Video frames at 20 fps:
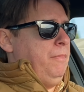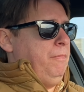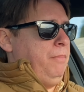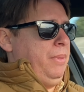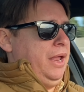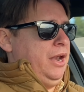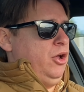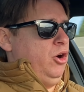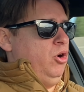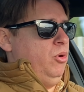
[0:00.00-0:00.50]

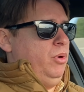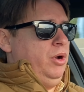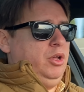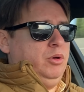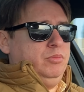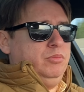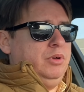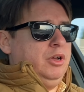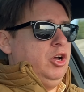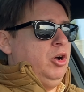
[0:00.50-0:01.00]
Pero
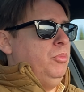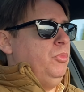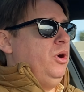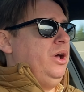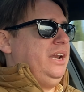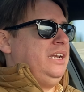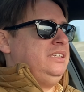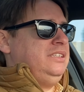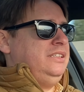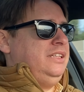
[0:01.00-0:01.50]
bueno, como
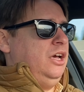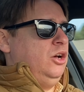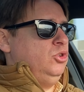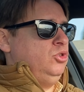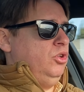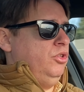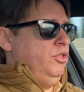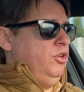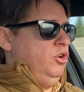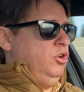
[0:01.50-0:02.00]
he reseteado
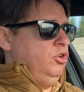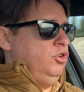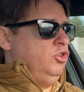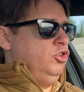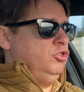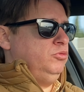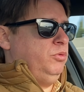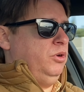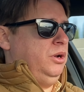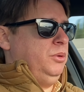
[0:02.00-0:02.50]
todo,
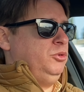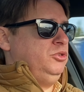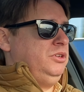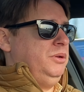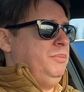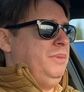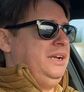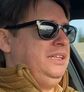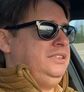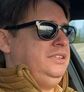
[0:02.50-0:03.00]
nos ponemos
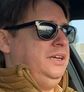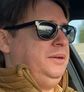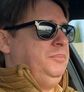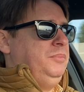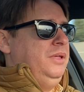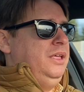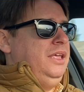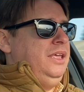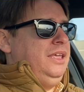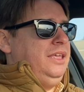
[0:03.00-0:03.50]
en marcha
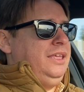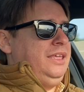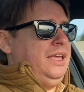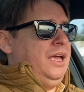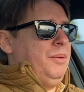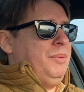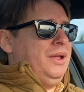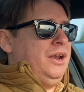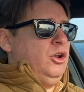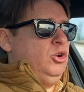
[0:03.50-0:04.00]
y
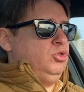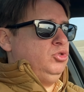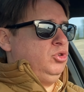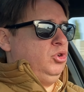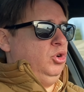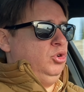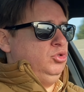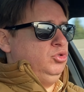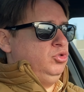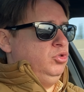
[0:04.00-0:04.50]
a ver los
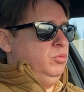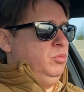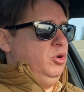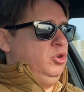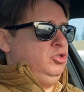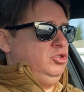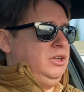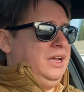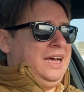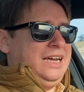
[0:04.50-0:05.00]

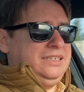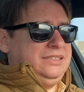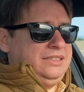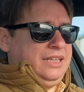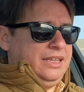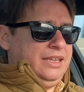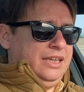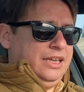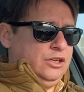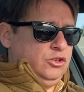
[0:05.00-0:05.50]
consumos hasta
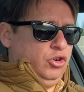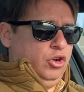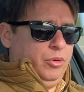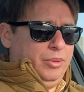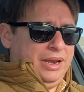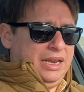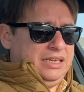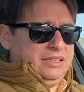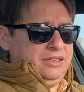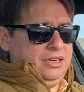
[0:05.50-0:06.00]
allí, que eso lo
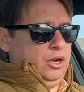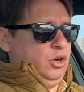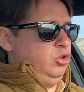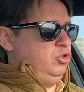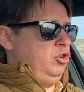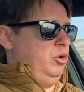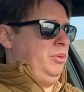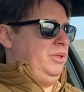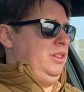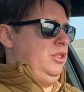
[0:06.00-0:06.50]
veréis en el
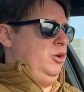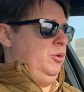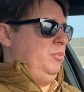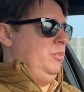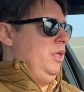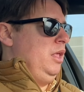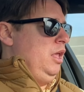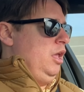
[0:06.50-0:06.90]
otro vídeo.